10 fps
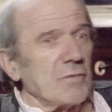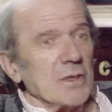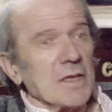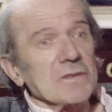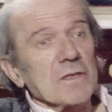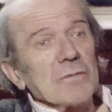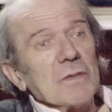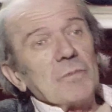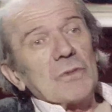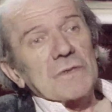voyages, ça doit
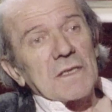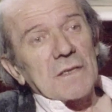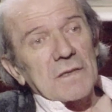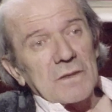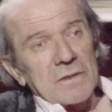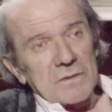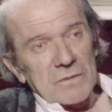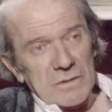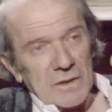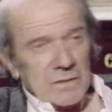être pour ces quatre
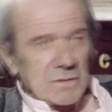raisons-là.